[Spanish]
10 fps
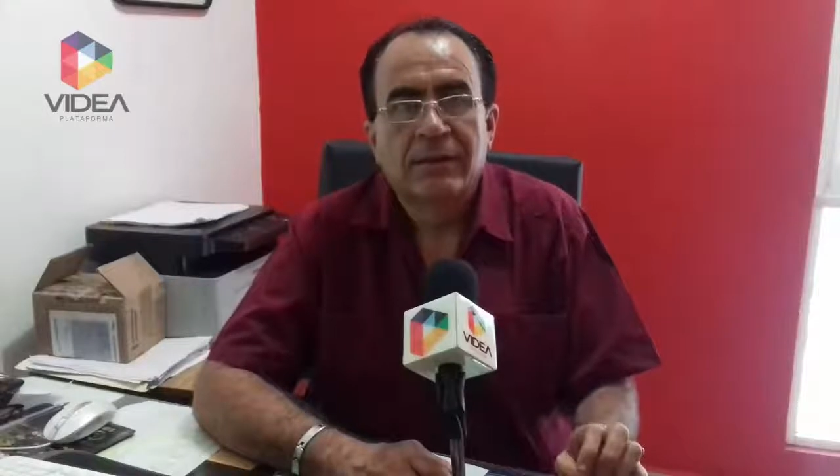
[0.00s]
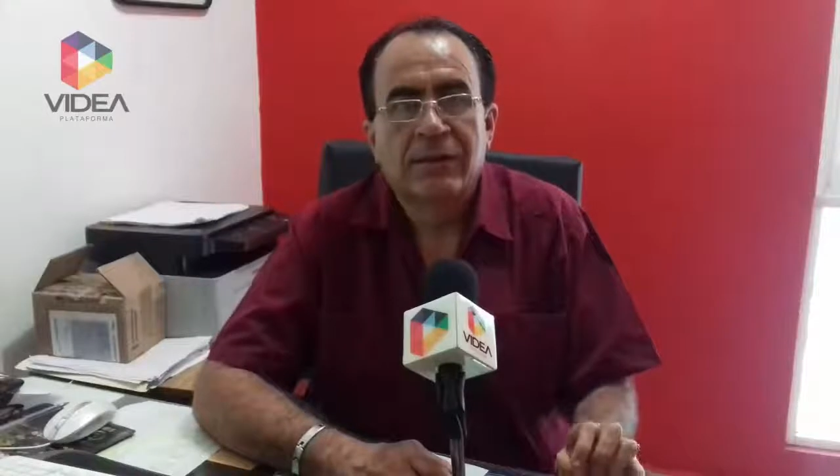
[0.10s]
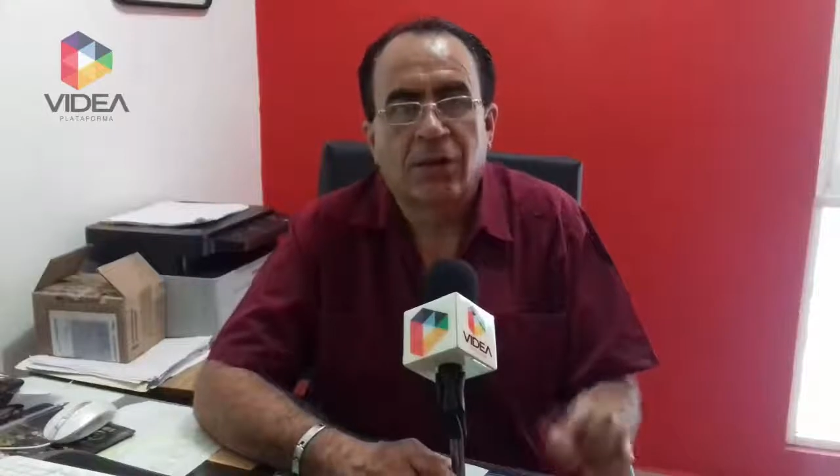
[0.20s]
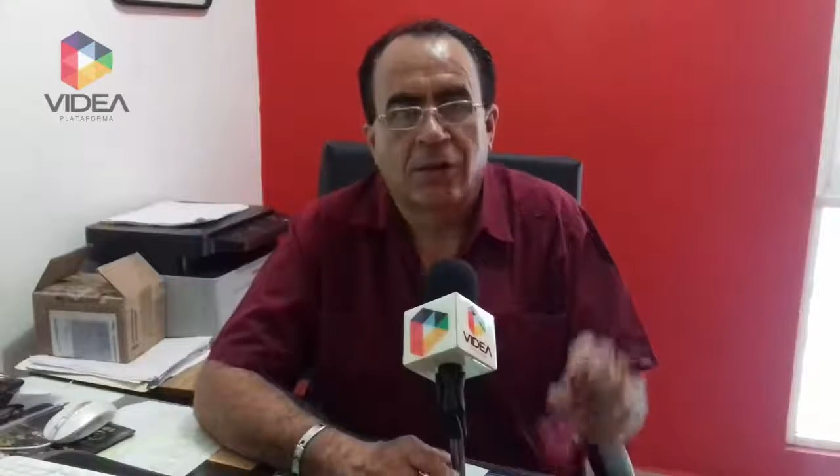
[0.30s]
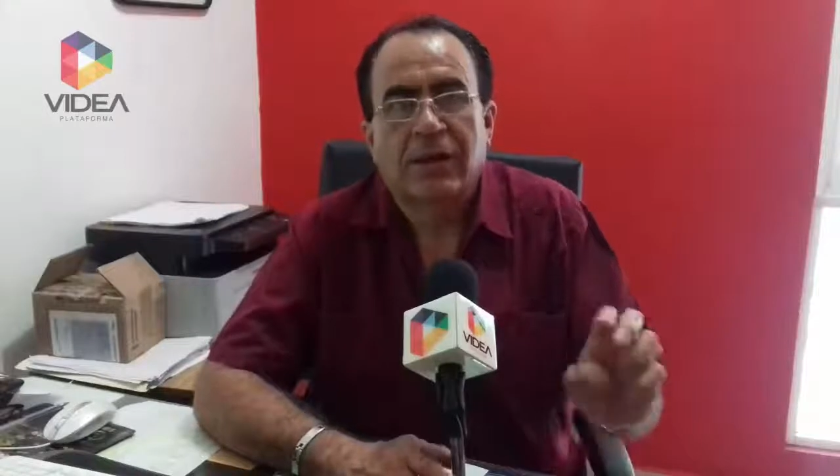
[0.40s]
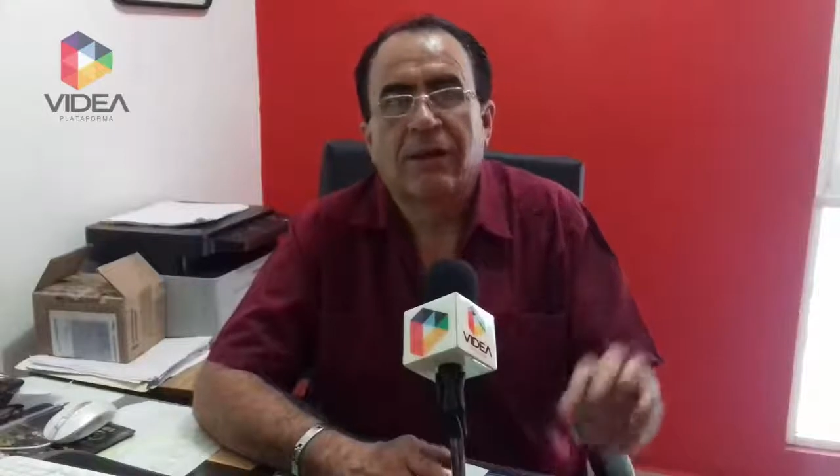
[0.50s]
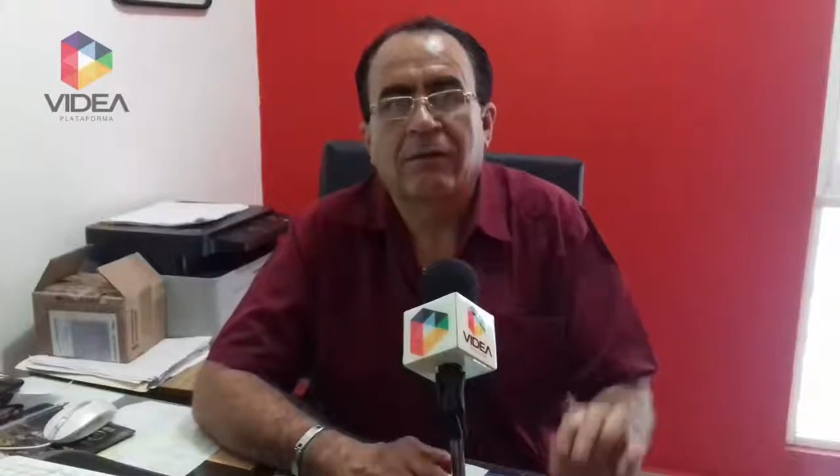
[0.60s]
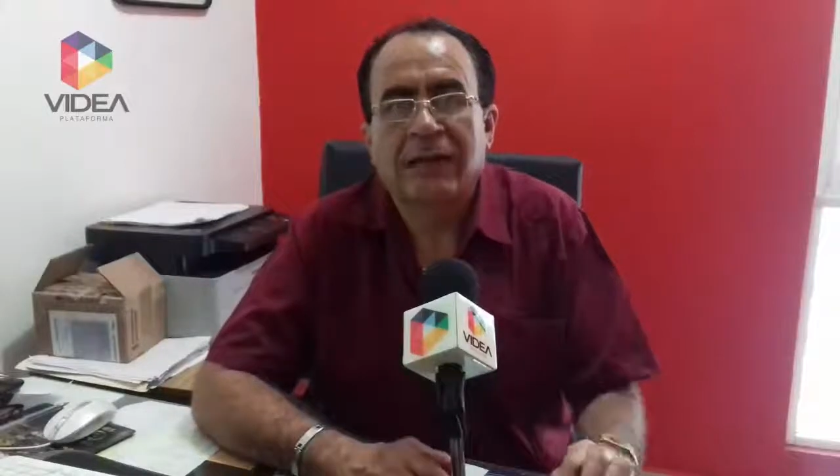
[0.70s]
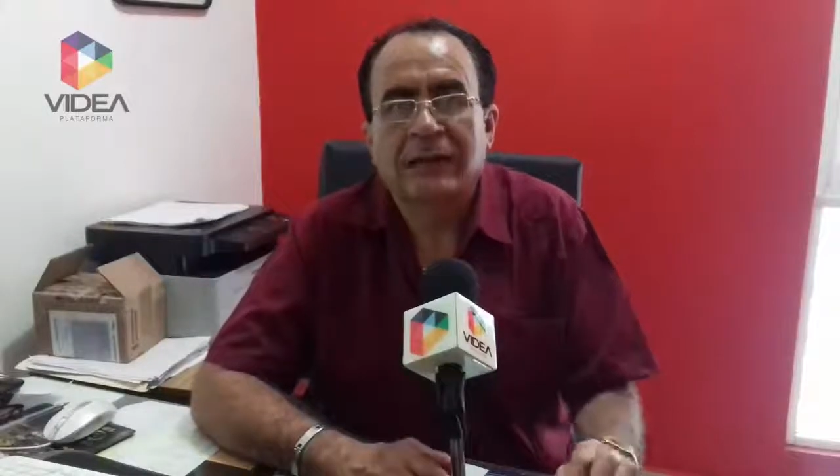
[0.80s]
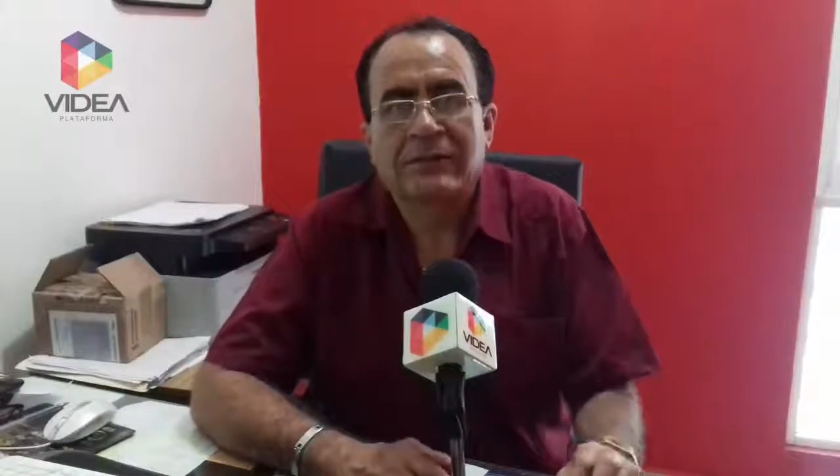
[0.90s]
Yo creo
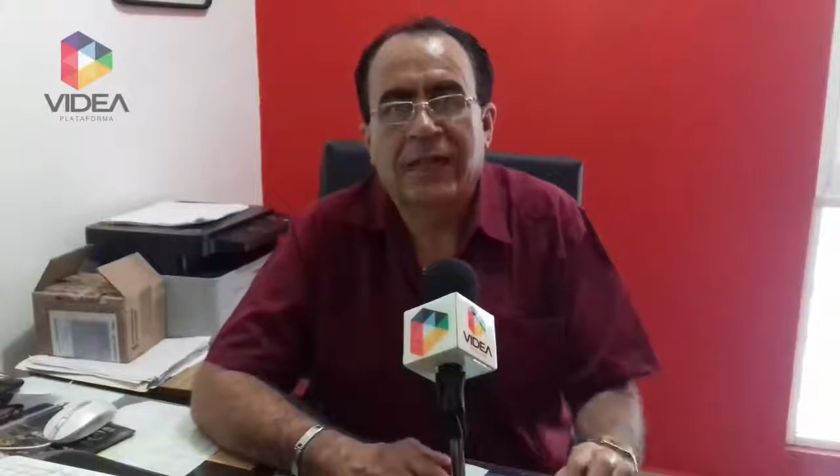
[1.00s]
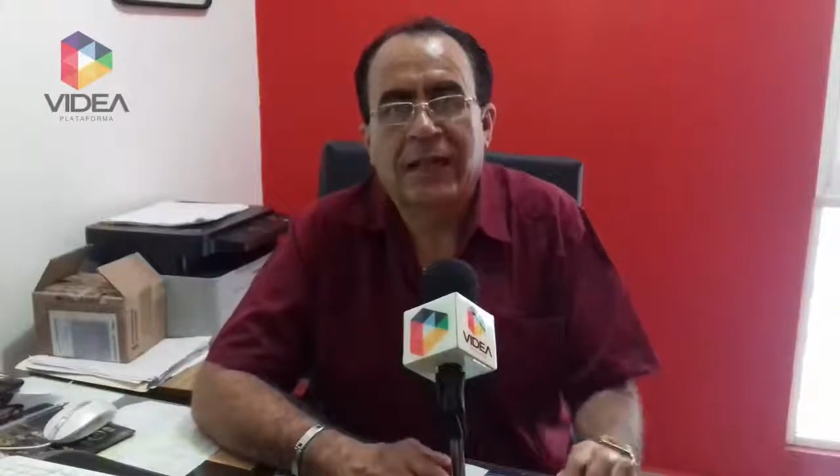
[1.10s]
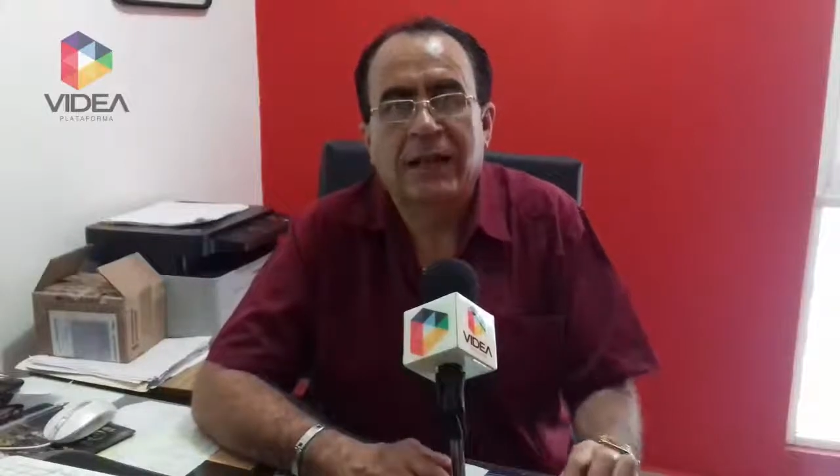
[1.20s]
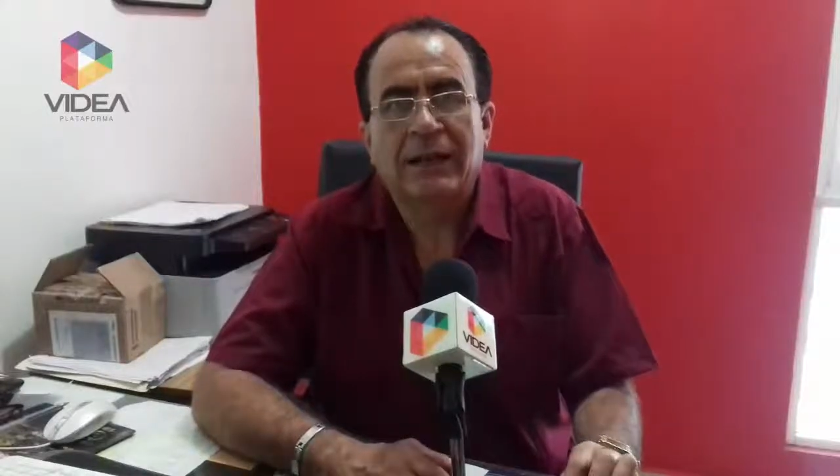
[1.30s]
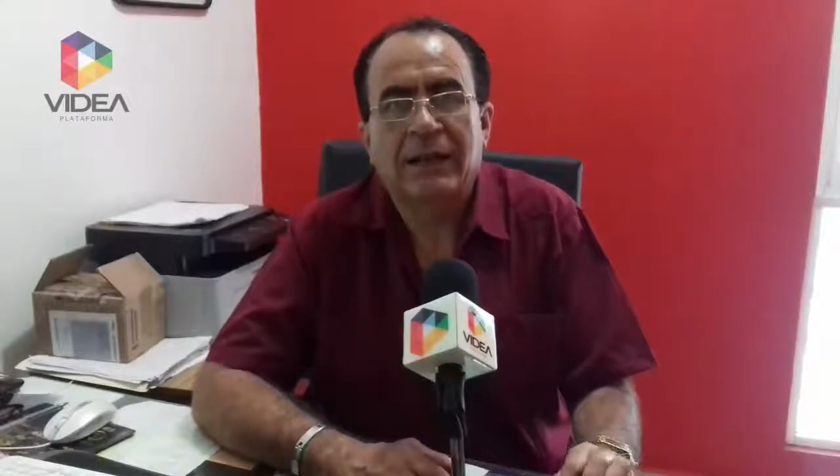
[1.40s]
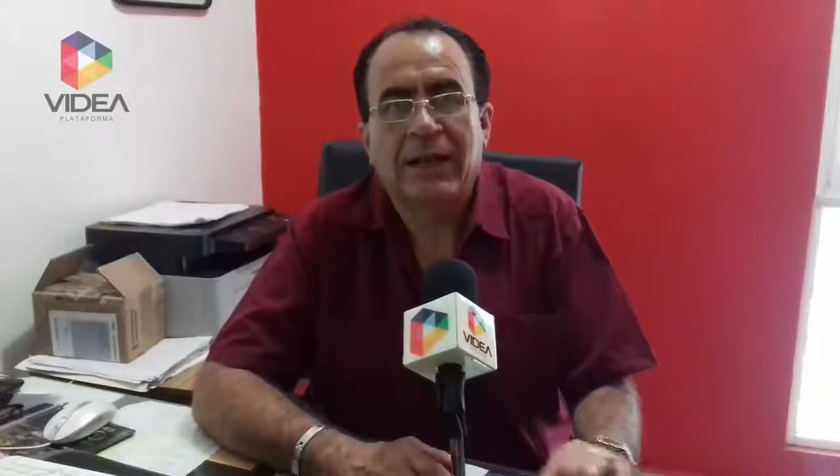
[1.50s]
que se irán,